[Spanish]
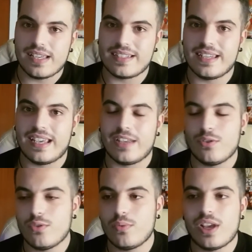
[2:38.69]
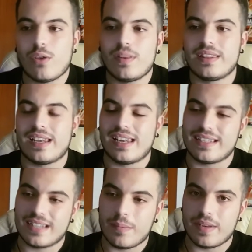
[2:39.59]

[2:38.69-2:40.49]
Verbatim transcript: Así que yo voy a comentar las que he